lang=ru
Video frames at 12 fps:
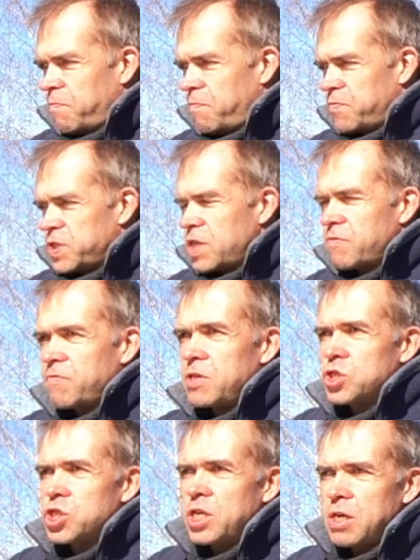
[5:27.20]
в зад
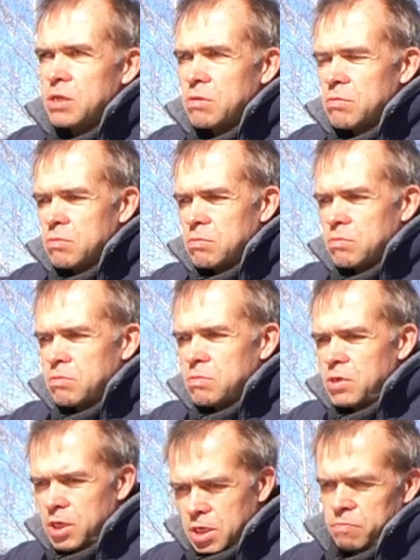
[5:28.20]
въезжает
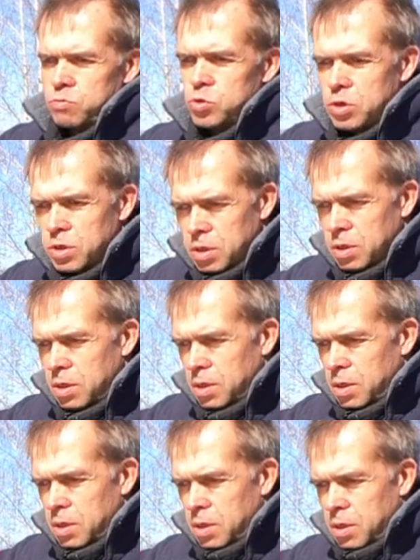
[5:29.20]
легковушка.
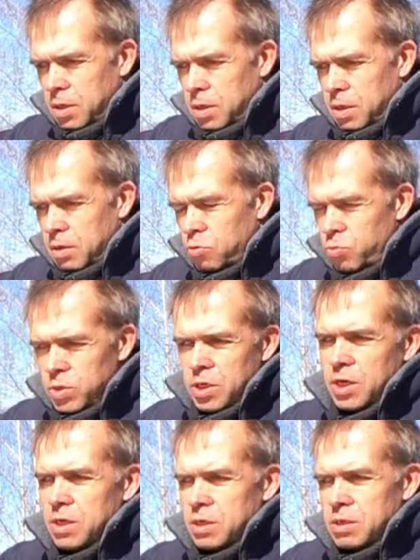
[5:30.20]
У
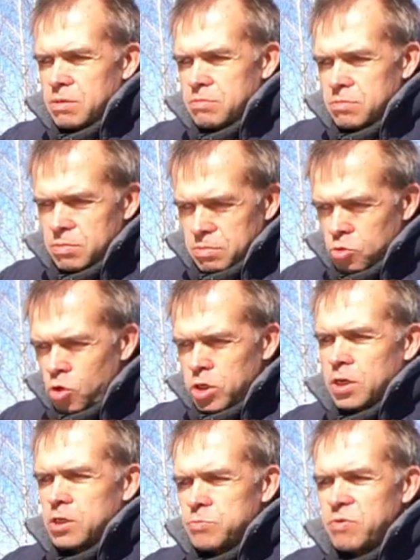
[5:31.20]
меня
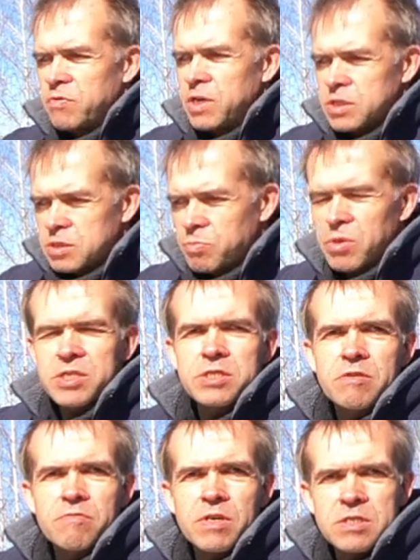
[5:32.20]
только разбивается
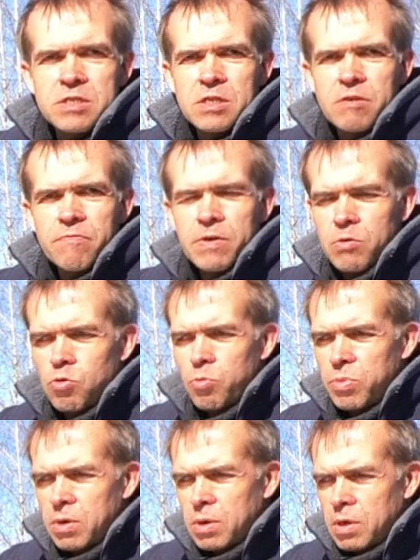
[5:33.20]
пластиковая розетка
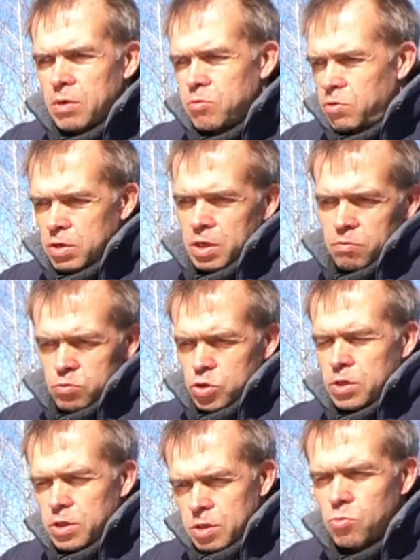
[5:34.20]
фаркопа. У
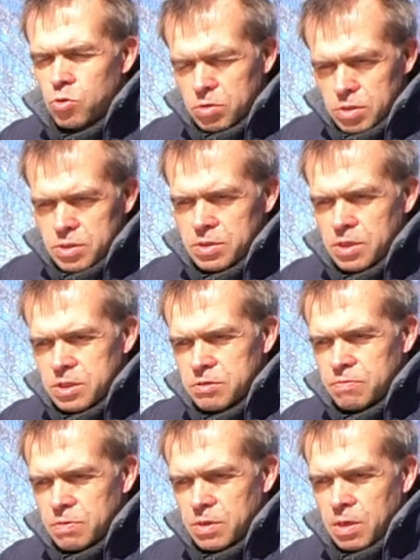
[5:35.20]
легковушки нет морды,
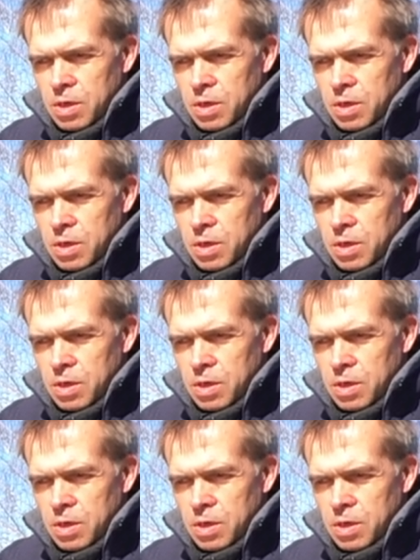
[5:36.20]
естественно.